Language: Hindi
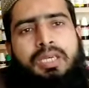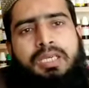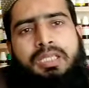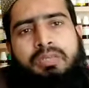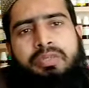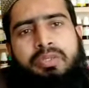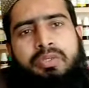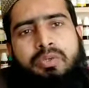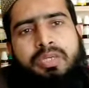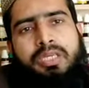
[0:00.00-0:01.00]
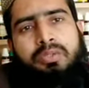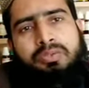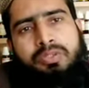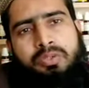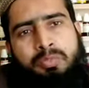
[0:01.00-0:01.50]
अगली वीडियो जो है
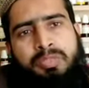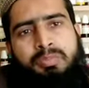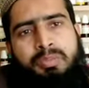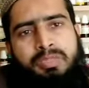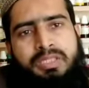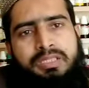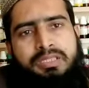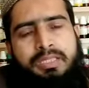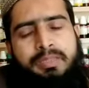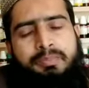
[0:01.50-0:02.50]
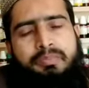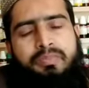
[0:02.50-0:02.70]
उसी टॉपिक पे बनाई जाए